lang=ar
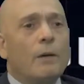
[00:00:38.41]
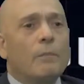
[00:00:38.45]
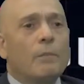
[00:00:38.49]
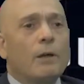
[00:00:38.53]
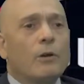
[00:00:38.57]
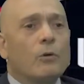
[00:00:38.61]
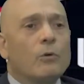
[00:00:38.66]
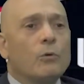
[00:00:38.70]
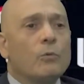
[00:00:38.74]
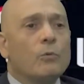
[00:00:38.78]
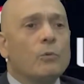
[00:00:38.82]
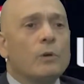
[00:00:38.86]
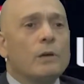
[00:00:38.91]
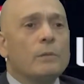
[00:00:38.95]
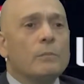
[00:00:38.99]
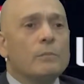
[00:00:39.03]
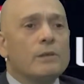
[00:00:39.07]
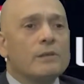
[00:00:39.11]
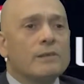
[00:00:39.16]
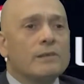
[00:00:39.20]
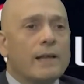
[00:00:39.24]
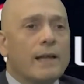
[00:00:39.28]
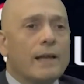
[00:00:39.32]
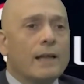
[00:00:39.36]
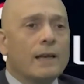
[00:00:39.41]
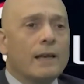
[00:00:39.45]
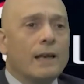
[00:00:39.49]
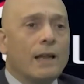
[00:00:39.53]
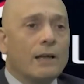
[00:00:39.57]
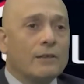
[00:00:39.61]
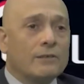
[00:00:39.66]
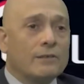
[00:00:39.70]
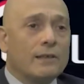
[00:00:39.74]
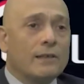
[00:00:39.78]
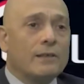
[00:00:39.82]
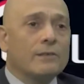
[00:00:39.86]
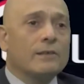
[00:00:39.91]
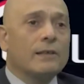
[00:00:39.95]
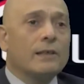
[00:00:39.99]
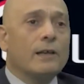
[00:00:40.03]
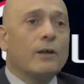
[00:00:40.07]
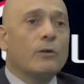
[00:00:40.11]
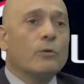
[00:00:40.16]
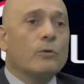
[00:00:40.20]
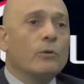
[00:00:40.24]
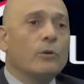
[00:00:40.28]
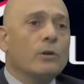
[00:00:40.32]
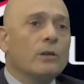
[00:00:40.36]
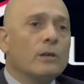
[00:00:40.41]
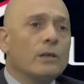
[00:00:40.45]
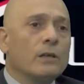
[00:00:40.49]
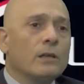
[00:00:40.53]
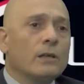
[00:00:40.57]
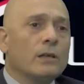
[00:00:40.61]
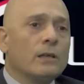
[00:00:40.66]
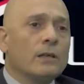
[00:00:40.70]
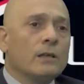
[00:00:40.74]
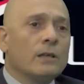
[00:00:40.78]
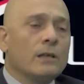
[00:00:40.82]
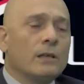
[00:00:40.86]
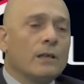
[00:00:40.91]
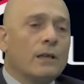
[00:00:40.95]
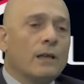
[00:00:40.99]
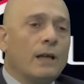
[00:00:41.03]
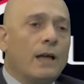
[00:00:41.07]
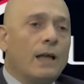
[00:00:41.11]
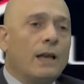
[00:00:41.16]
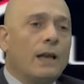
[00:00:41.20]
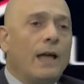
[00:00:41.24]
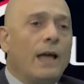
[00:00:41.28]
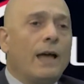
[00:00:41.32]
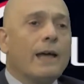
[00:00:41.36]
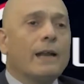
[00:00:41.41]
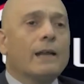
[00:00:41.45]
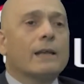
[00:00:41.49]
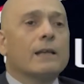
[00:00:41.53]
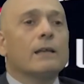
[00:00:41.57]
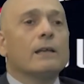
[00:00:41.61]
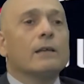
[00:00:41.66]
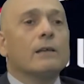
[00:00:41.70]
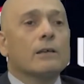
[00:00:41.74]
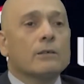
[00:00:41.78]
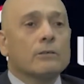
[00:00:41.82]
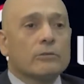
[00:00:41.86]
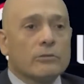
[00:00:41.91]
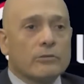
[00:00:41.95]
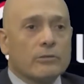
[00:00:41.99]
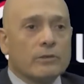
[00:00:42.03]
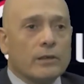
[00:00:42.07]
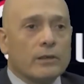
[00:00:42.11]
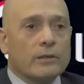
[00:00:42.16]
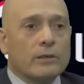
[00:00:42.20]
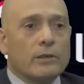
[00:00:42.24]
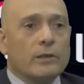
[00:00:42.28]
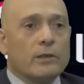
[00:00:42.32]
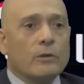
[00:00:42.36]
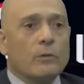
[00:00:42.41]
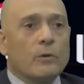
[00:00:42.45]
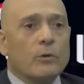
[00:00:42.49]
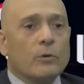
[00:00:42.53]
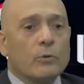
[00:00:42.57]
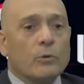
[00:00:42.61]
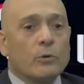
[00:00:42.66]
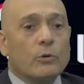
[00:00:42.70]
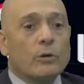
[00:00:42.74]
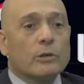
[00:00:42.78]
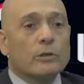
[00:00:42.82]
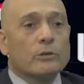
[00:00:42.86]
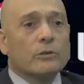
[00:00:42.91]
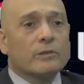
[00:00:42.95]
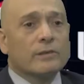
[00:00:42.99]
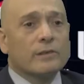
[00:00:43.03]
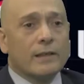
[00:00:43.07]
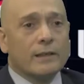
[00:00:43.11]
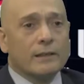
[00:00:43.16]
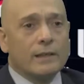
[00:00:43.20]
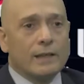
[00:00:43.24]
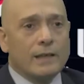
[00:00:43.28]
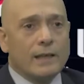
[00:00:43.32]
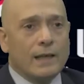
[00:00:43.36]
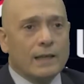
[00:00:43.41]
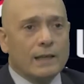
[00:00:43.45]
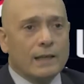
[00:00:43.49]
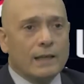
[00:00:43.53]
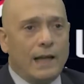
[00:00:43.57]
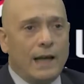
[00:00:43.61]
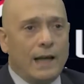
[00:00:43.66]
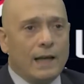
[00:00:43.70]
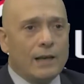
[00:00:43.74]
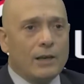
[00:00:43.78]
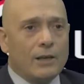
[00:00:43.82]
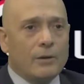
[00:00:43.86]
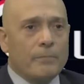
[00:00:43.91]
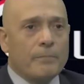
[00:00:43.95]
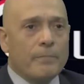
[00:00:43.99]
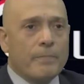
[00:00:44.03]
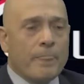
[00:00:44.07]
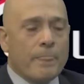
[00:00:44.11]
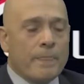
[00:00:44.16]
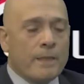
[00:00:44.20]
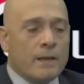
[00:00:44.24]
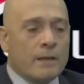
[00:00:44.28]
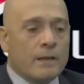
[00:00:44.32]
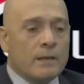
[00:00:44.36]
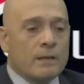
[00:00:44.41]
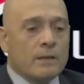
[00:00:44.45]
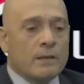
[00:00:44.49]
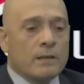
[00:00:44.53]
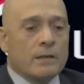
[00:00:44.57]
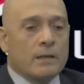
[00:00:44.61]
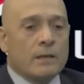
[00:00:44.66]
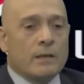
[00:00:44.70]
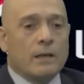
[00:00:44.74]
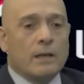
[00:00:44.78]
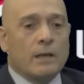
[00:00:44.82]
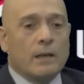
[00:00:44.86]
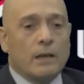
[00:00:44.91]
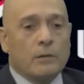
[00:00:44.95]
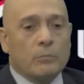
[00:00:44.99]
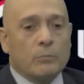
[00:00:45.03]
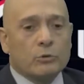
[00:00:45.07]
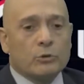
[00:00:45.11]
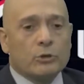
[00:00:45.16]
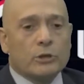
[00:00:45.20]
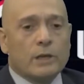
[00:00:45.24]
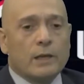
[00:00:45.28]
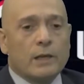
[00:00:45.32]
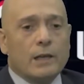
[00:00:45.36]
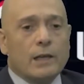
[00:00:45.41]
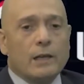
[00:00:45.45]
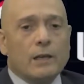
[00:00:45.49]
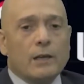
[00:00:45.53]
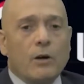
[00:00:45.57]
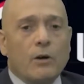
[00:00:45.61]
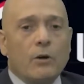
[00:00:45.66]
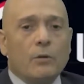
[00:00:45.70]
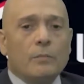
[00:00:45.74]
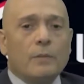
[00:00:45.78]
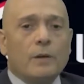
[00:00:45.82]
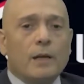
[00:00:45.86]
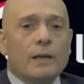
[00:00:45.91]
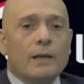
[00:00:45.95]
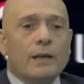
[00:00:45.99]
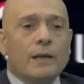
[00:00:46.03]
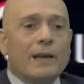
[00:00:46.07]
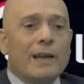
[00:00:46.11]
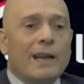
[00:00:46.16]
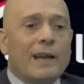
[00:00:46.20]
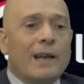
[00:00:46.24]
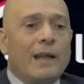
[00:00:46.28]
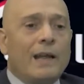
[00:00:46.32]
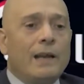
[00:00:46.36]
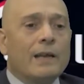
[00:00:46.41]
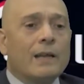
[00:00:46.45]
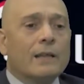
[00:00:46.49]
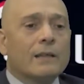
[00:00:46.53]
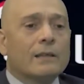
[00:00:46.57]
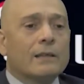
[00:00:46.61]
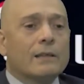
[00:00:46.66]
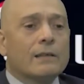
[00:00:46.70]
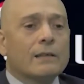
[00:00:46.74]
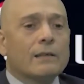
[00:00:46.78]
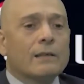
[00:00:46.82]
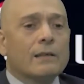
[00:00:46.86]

العمل هو الميزان الأساسي لكل الحركة الاقتصادية ولكل اقتصاديات العالم مه. المشكلة اليوم أننا نحن